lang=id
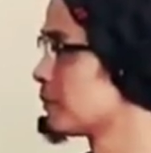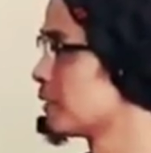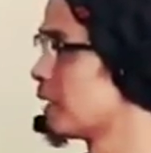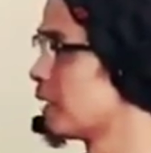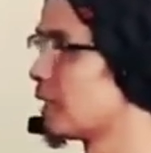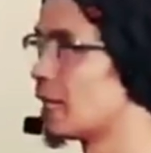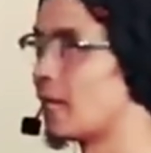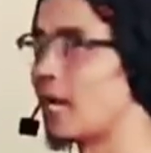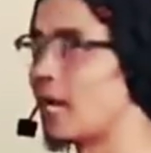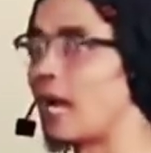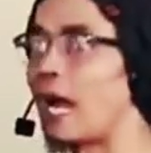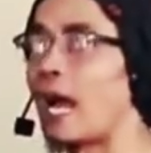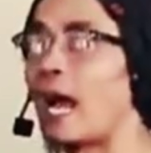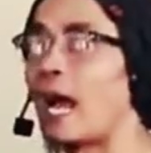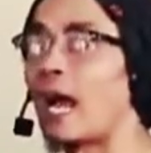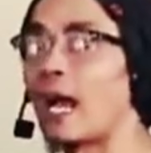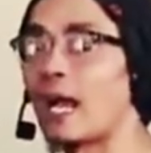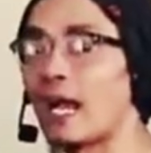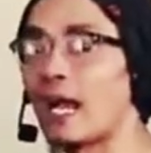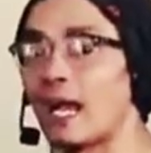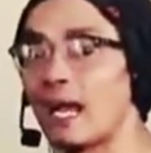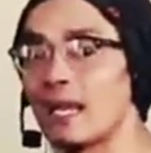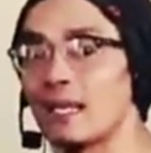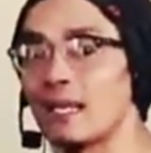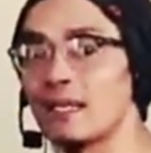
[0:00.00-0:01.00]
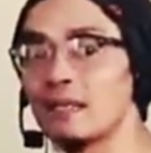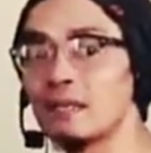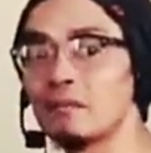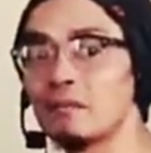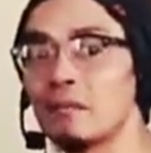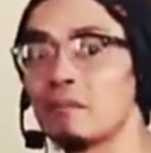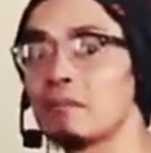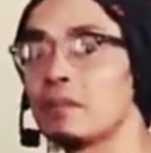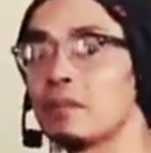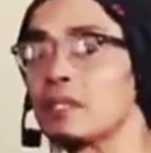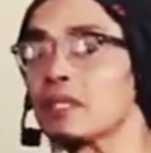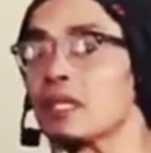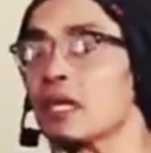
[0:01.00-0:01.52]
Dan akan
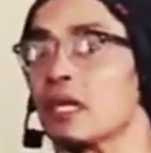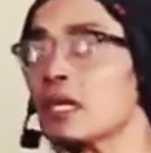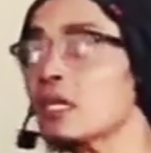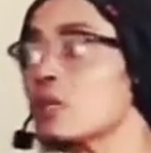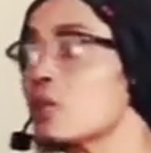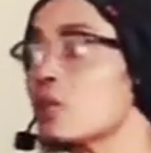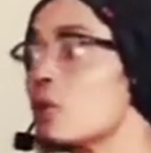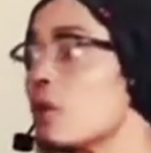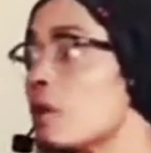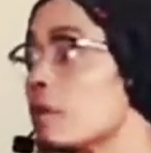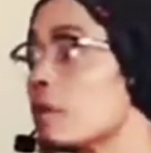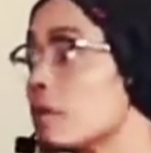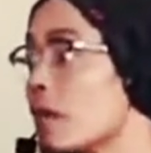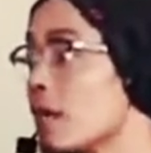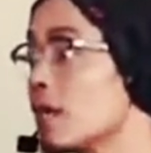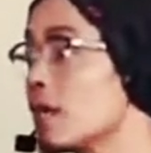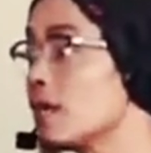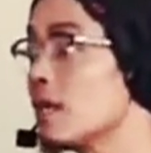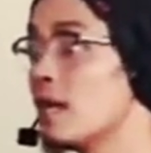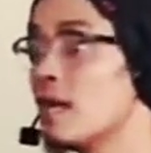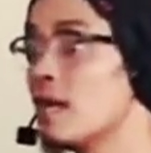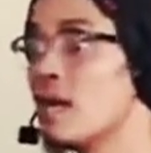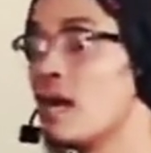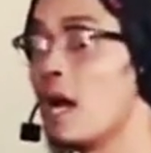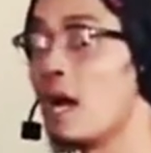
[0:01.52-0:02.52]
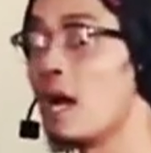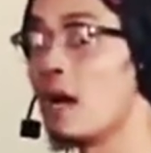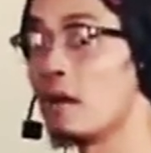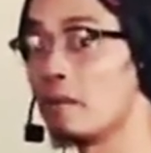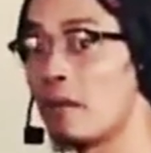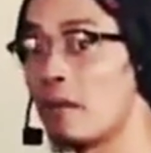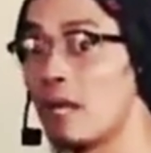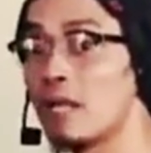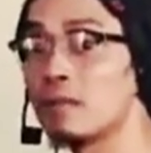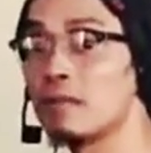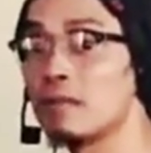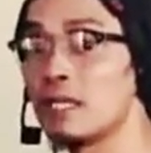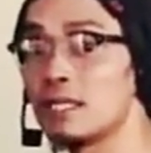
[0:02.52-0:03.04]
mempertanggungjawabkan
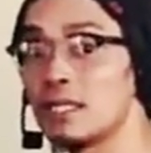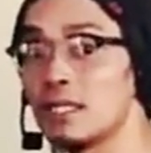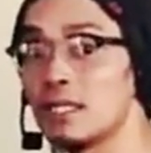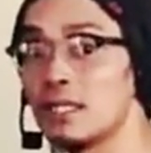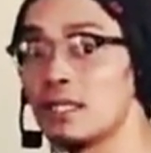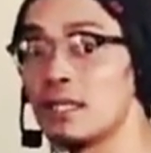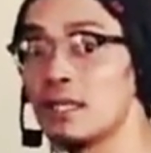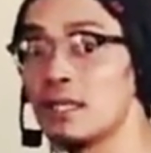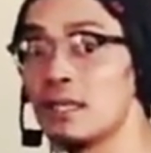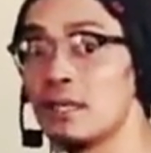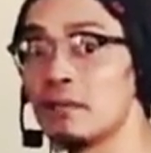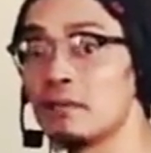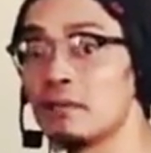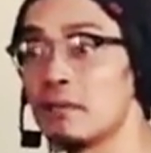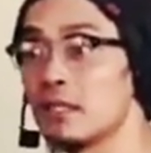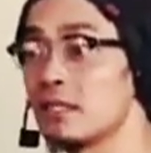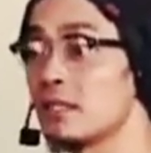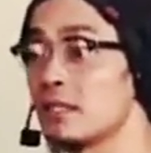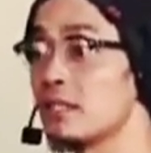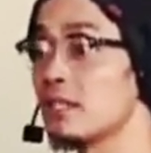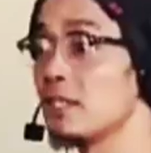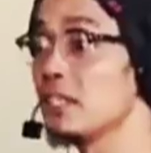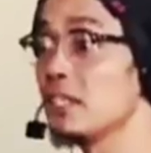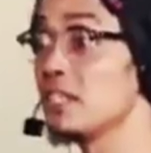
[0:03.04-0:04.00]
amal masing-masing.